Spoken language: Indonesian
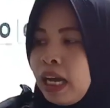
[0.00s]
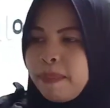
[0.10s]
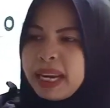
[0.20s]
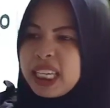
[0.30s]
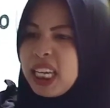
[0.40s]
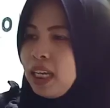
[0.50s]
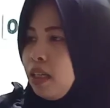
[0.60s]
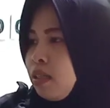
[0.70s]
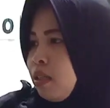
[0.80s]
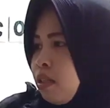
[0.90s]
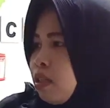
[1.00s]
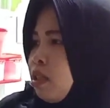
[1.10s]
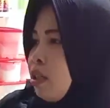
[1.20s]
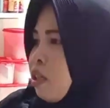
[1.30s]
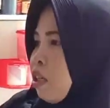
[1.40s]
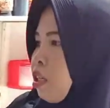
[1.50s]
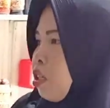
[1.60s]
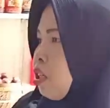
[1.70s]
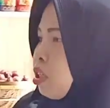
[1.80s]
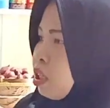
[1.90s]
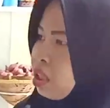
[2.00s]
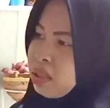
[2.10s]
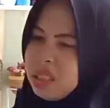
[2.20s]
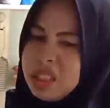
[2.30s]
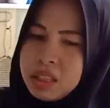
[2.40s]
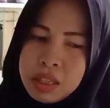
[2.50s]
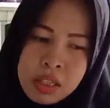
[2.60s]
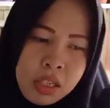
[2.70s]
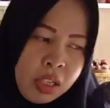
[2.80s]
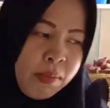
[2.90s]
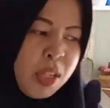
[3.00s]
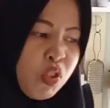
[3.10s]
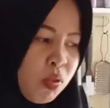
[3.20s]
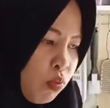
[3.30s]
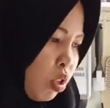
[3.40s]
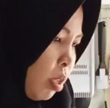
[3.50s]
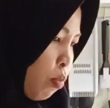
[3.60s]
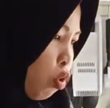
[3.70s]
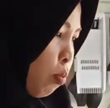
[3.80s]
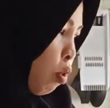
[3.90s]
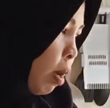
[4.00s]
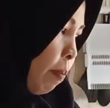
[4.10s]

apa lagi uh, bingung gue mau ngomong